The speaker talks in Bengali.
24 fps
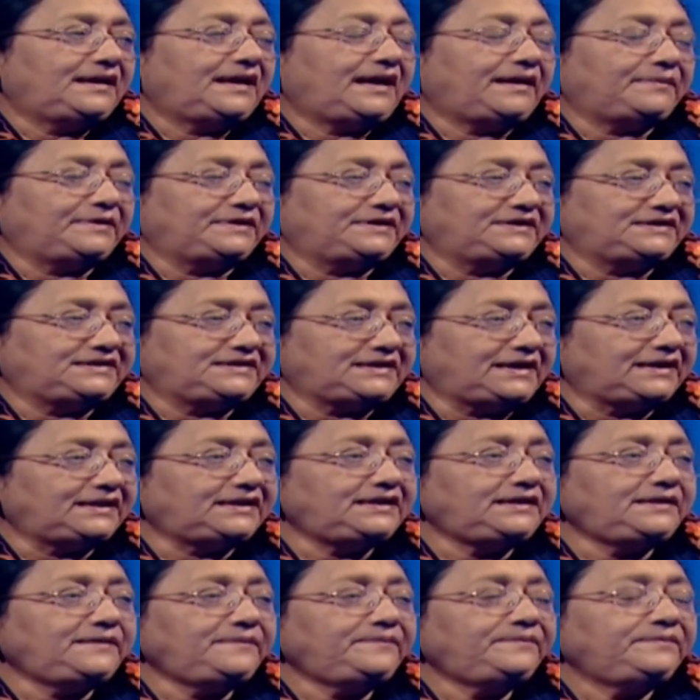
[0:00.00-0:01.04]
আমাদের
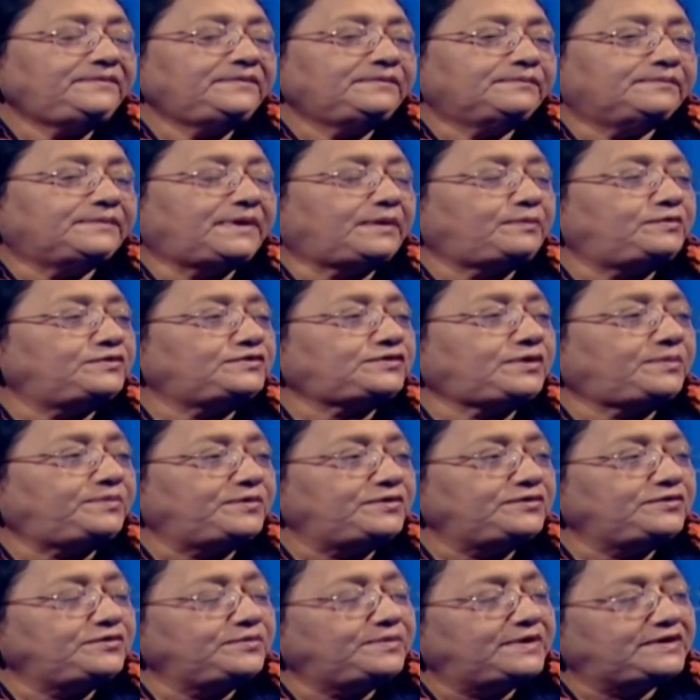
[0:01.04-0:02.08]
সাথী বাবু
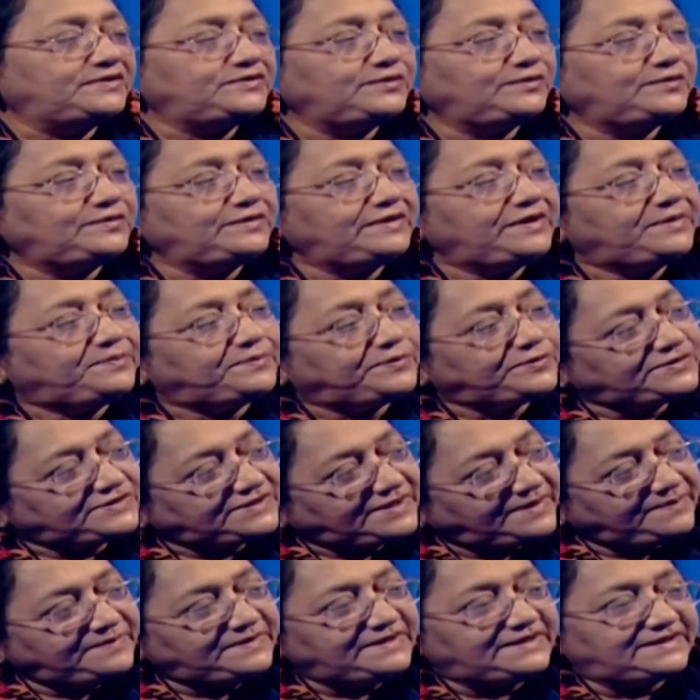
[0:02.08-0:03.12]
স্বপন কুমার চৌধুরী
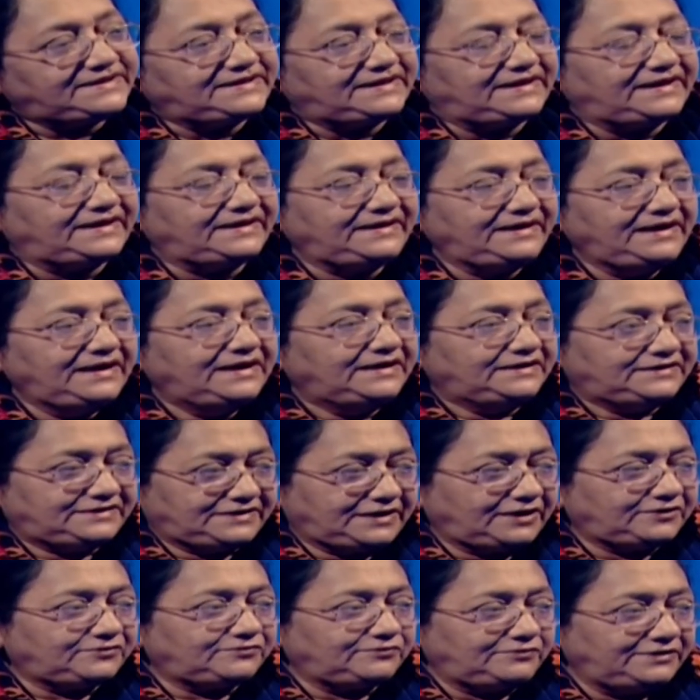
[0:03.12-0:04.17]
প্রস্তাব দিয়েছিলেন
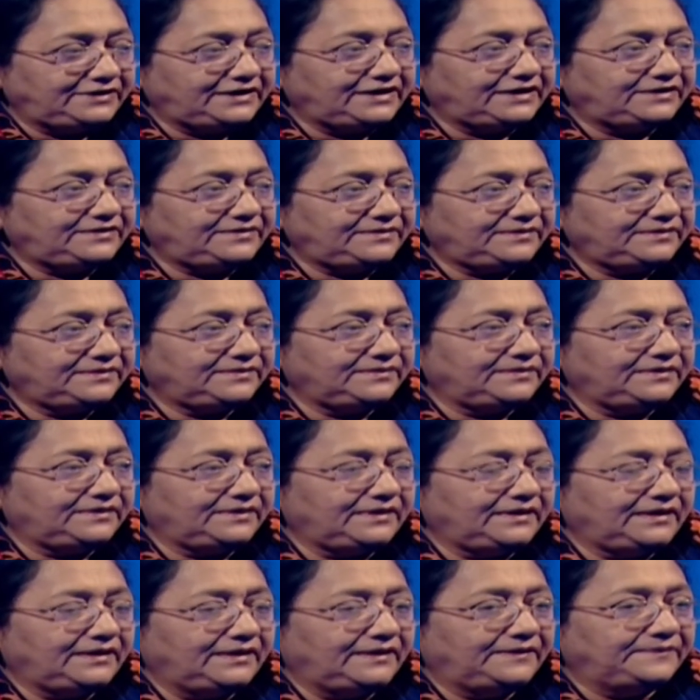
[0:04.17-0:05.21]
ছাত্রলীগের
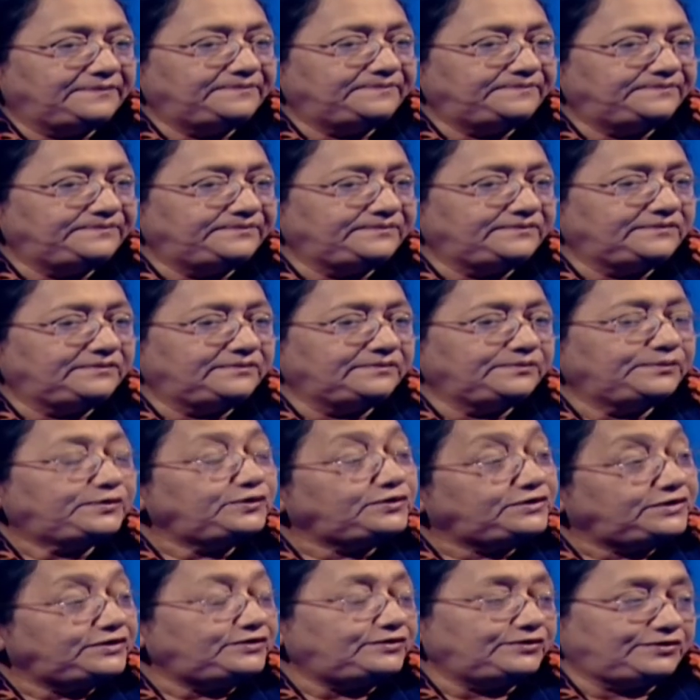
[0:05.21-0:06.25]

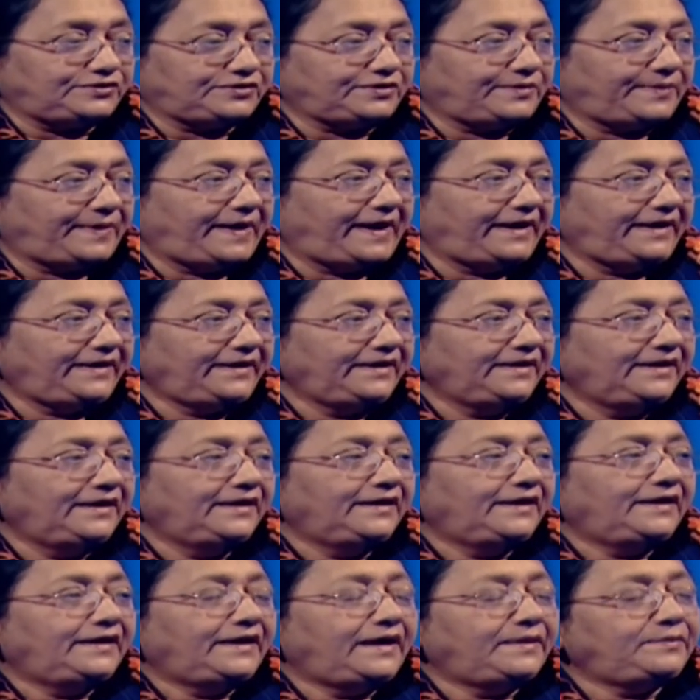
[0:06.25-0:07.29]
বর্ধিত সভায়
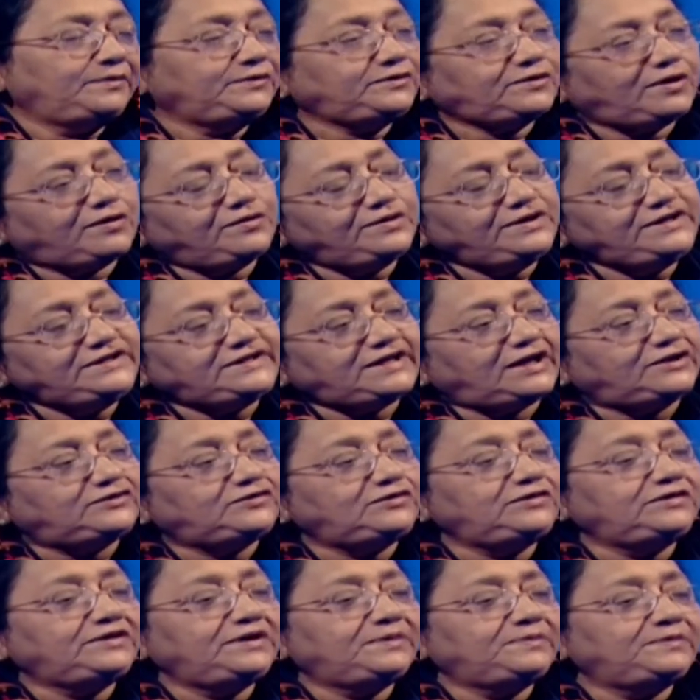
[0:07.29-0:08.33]
এবং তখনই
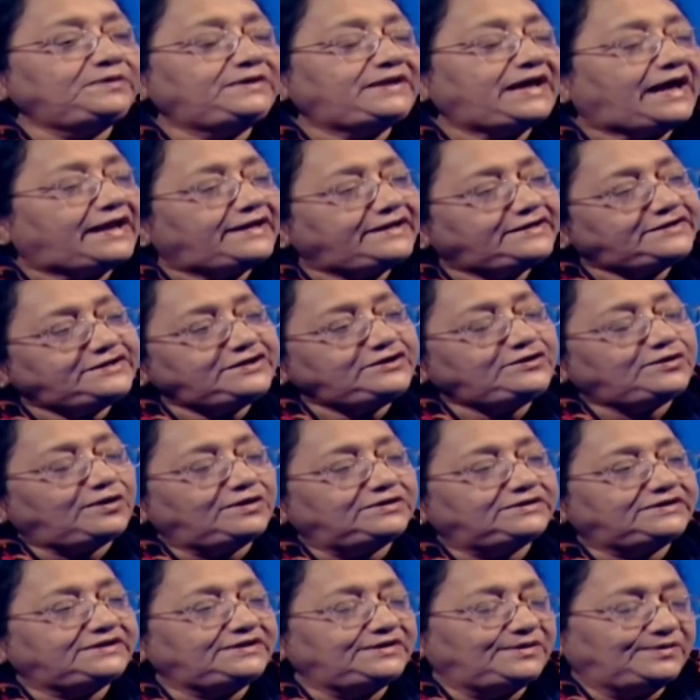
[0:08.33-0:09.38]
ছাত্রলীগের মধ্যে আরেকটি
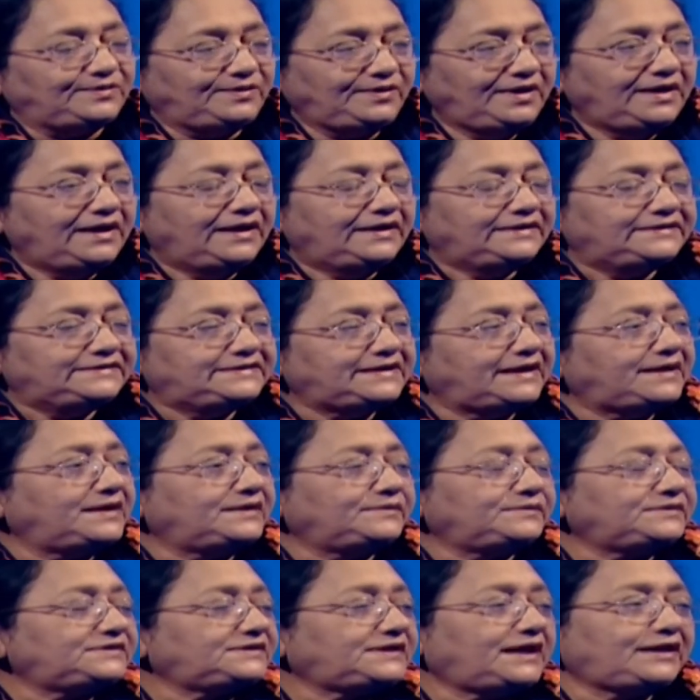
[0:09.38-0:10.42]
দল ছিল যারা
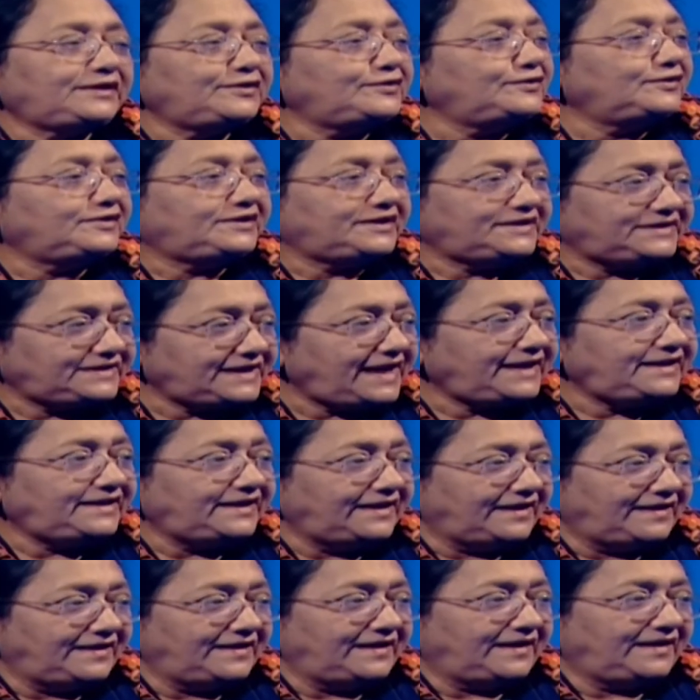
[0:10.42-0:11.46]
স্বাধীনতা
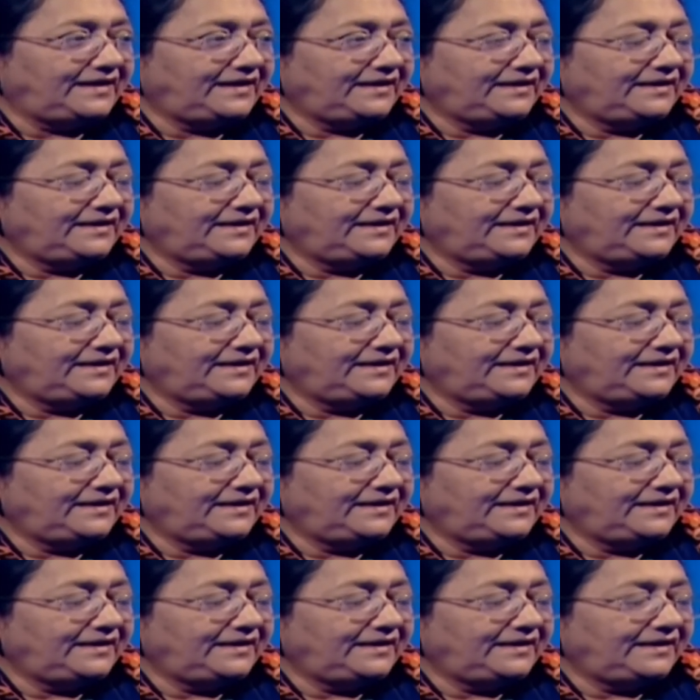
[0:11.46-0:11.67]
চাইতেন না